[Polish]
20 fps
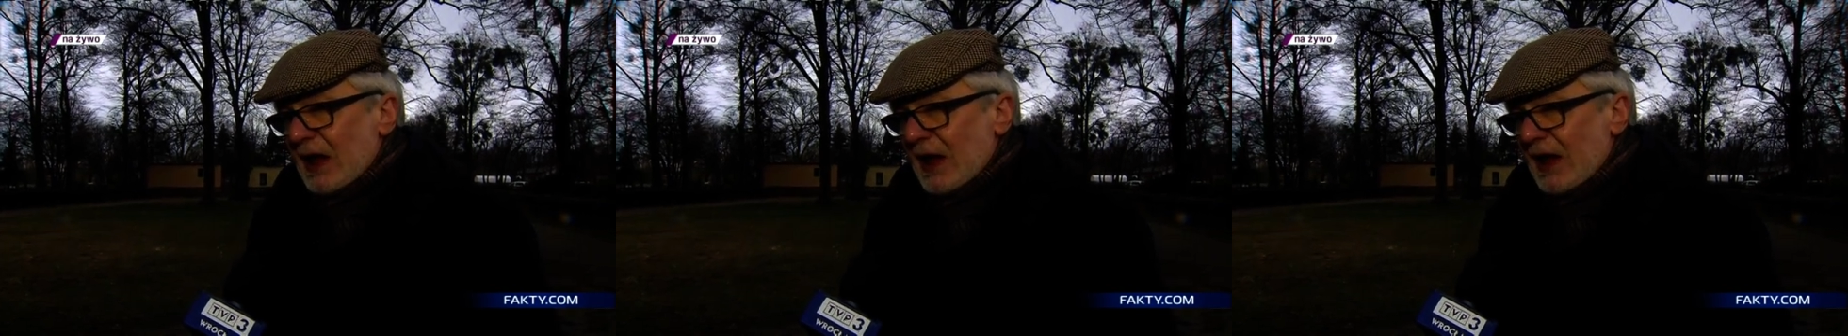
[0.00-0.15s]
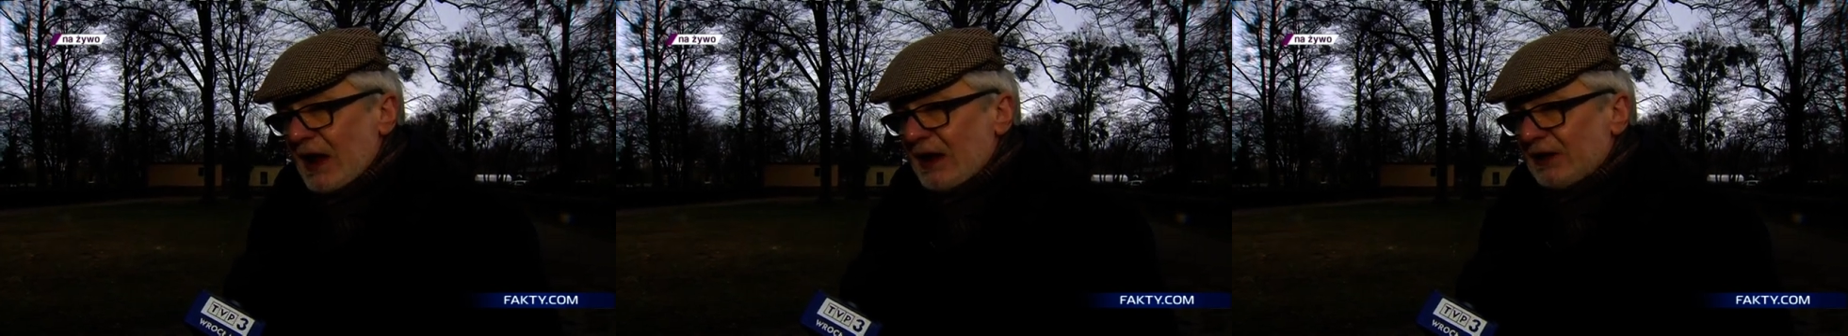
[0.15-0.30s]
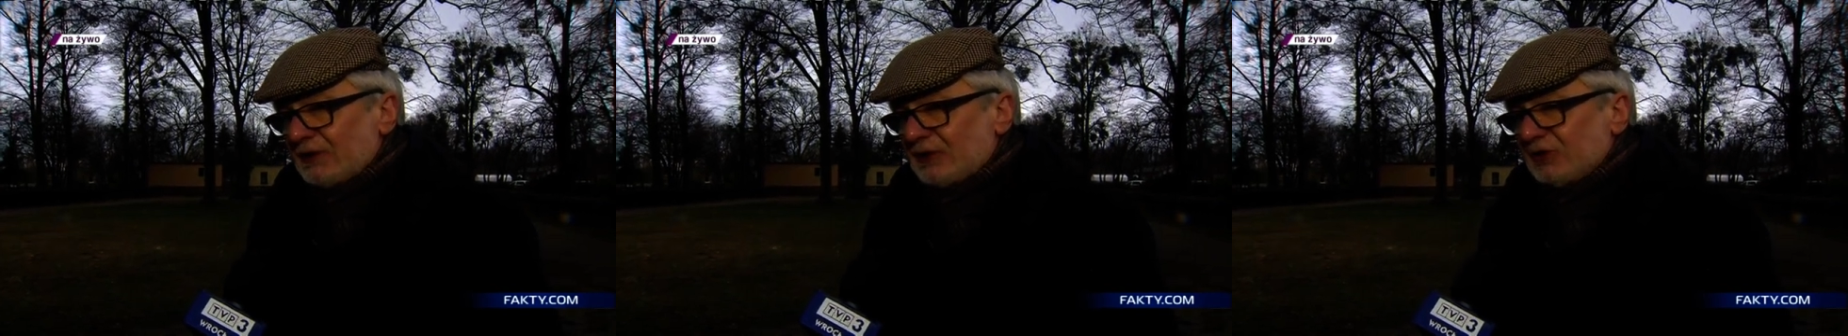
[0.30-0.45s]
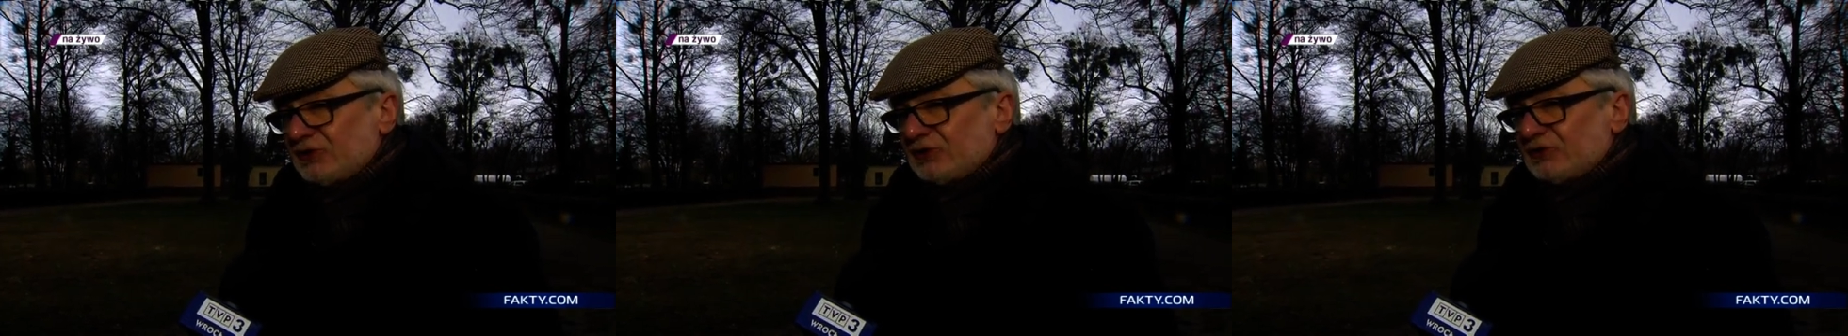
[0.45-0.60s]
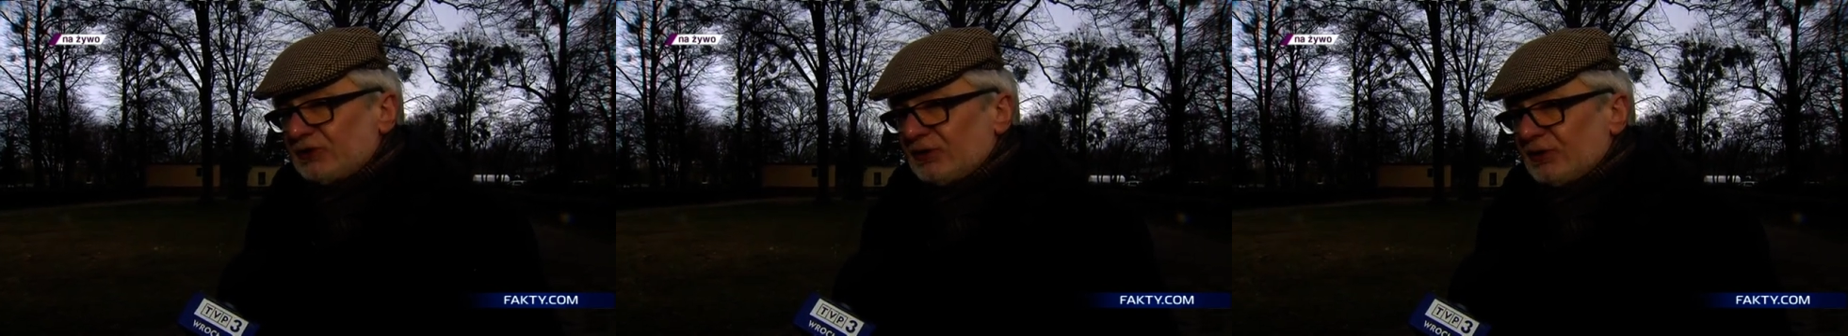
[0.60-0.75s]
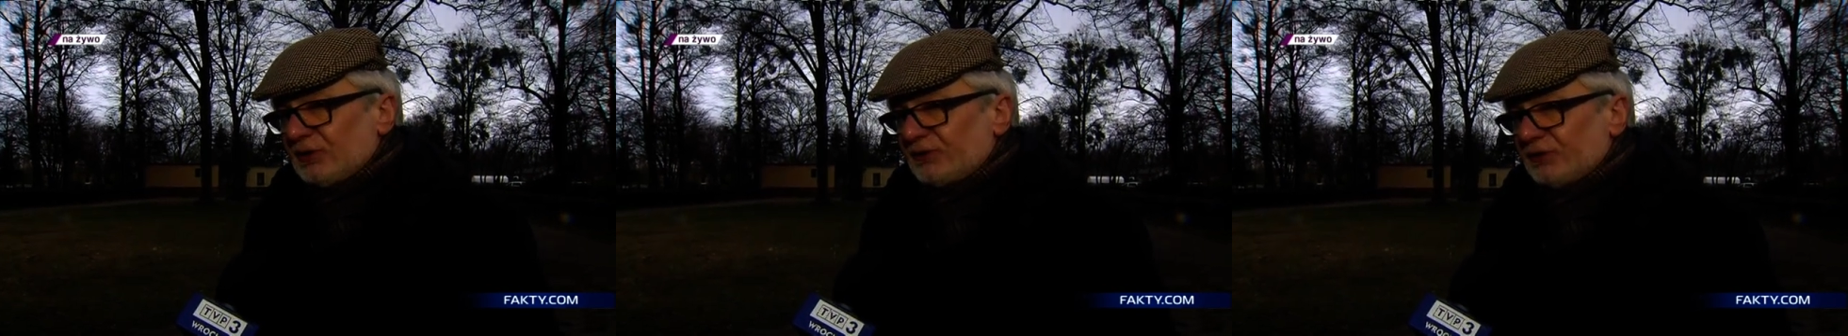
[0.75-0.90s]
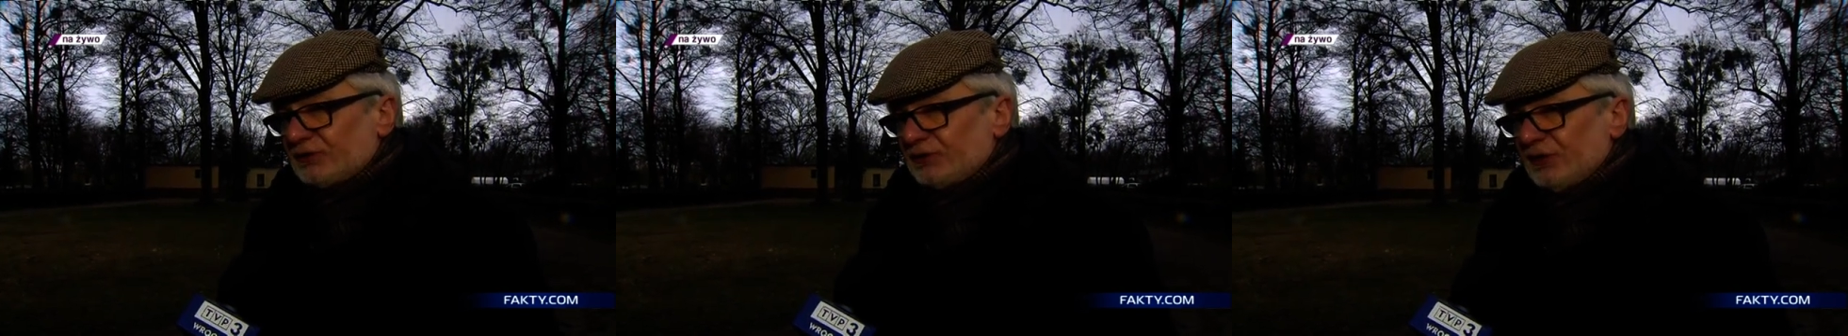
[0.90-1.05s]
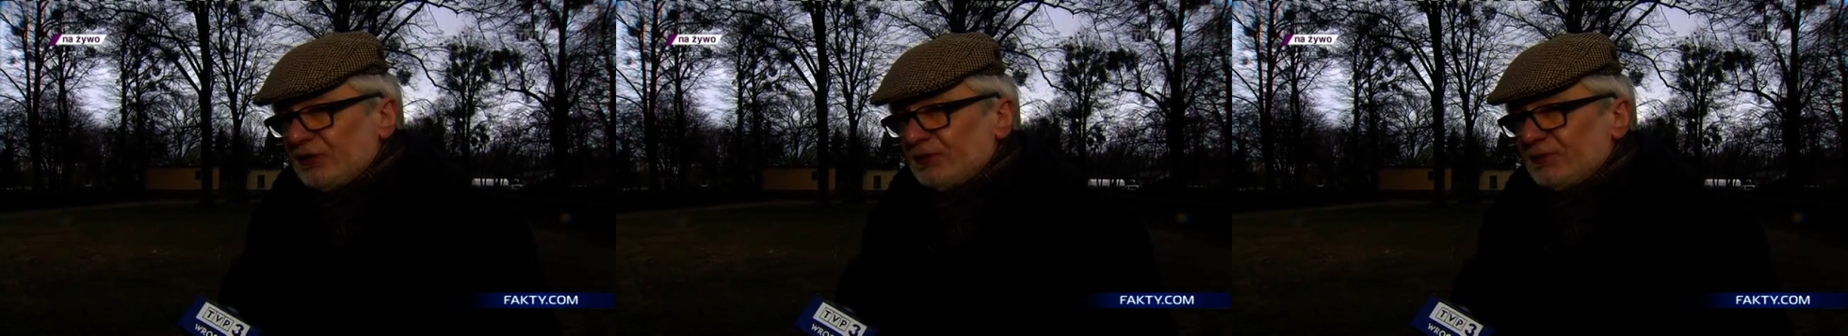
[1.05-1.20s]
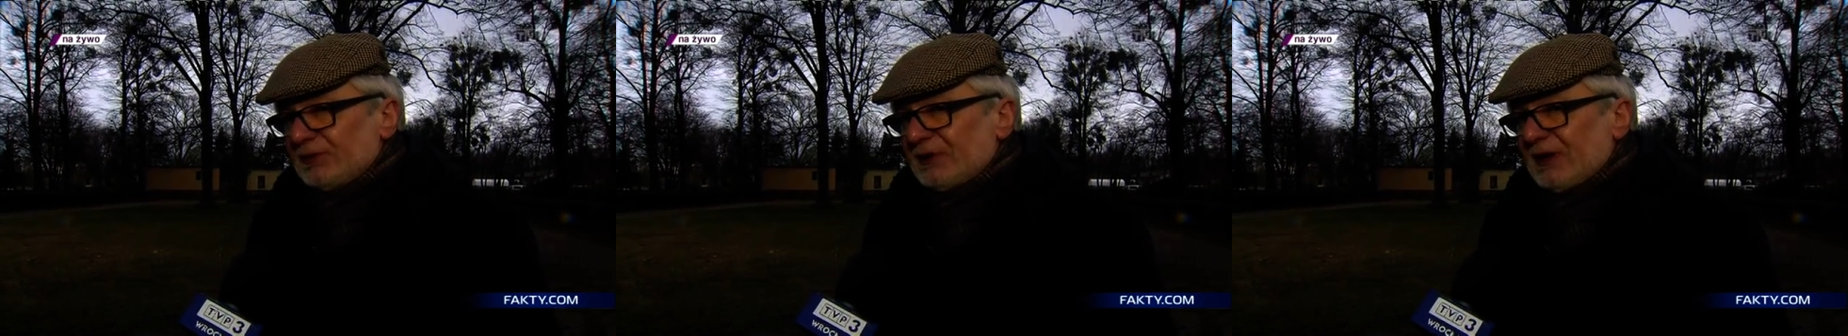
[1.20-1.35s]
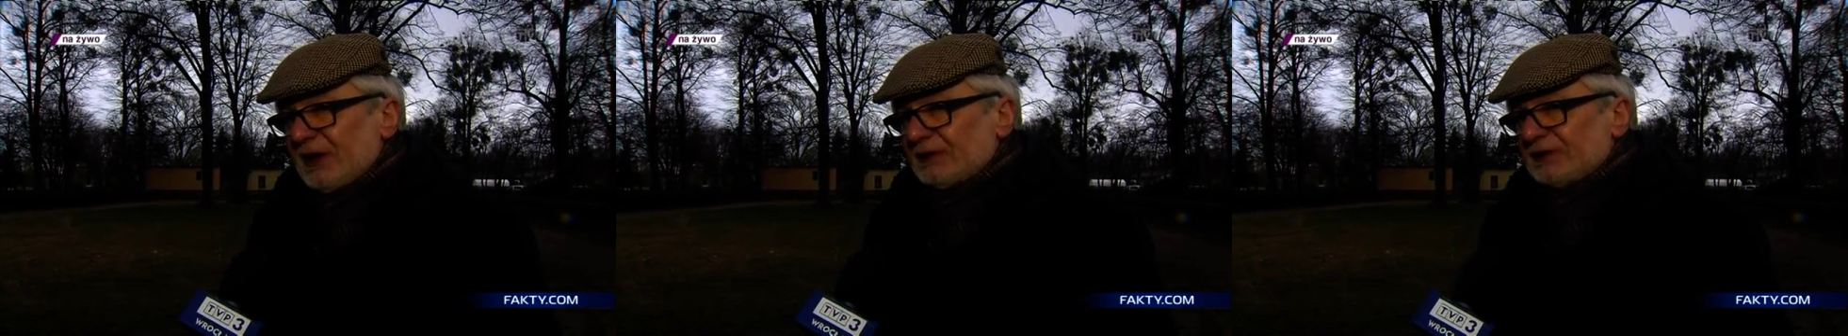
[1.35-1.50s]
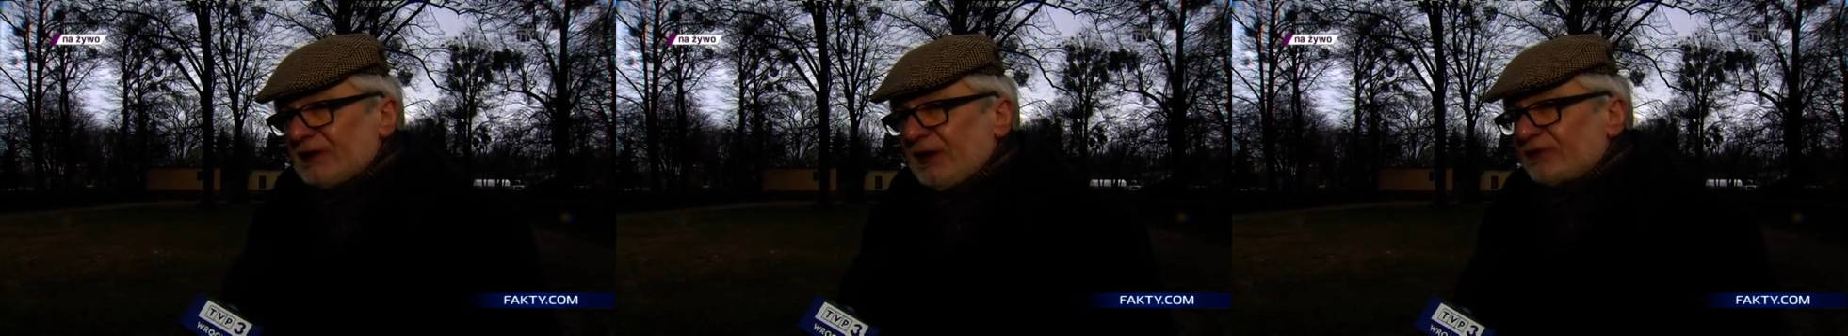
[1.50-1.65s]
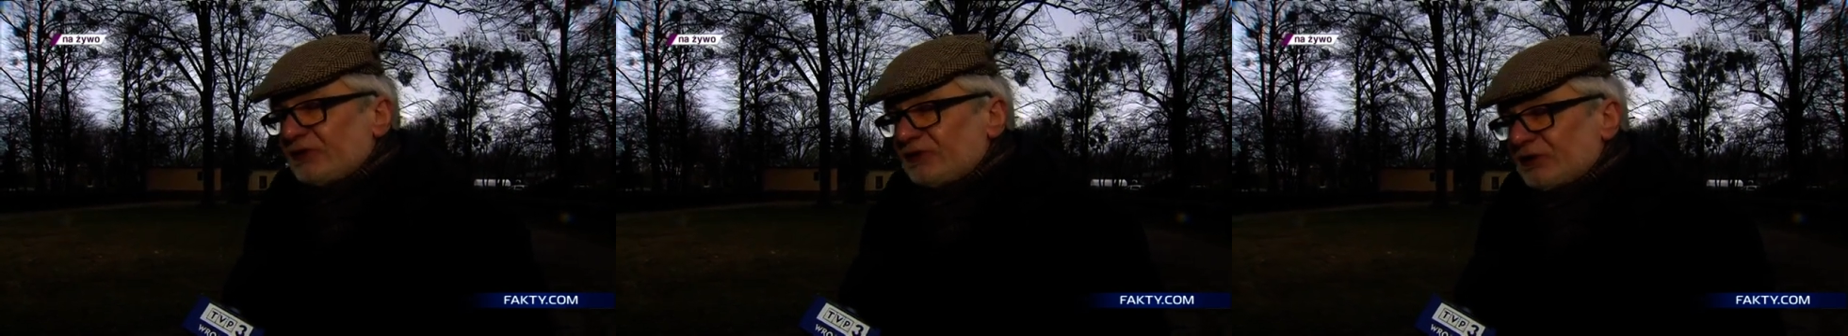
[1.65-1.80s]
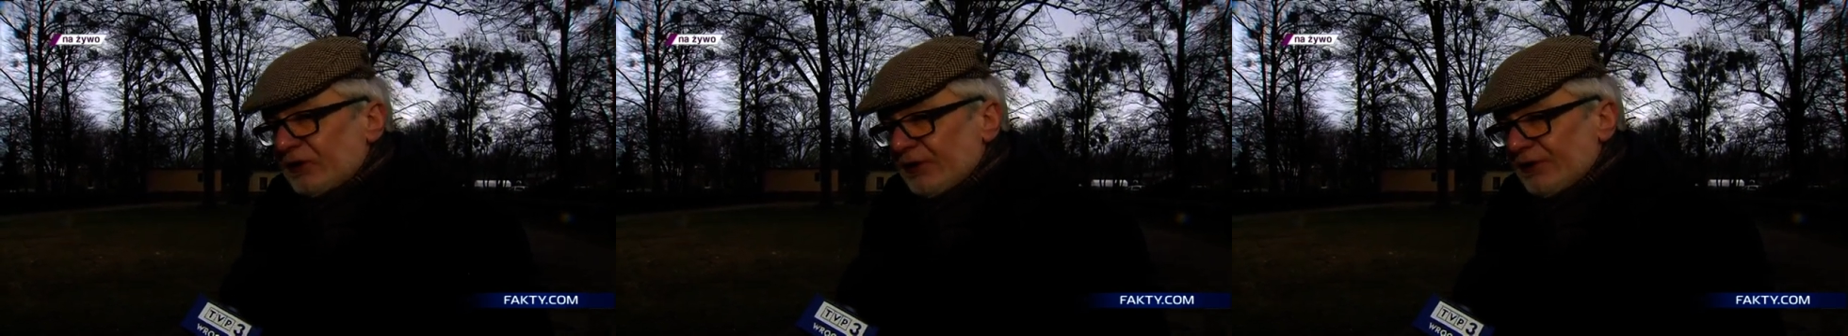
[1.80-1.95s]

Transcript: ale też otworzyliśmy dla, dla wszystkich